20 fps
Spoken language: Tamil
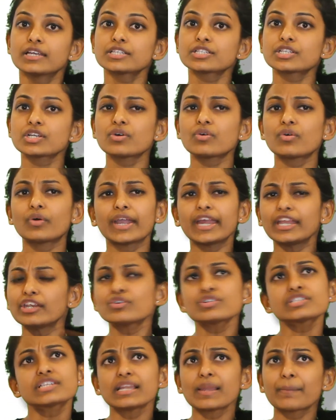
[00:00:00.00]
ஸோ
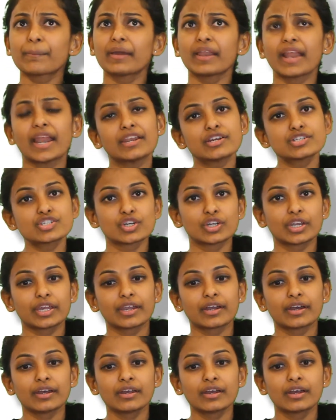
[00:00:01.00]
இன்னும் சில பேர் என்ன
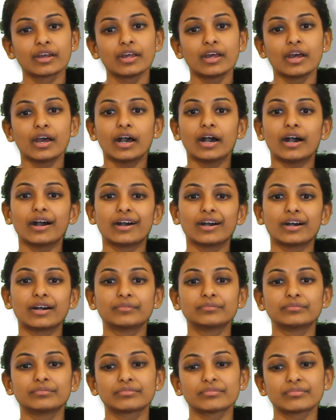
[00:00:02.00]
சொன்னீங்க
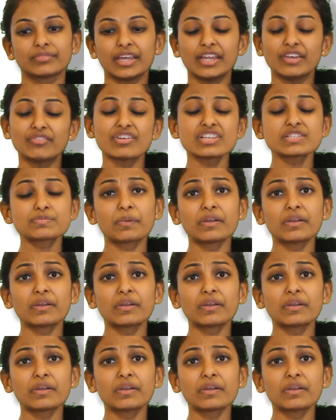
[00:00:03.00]
இன்வெஸ்ட்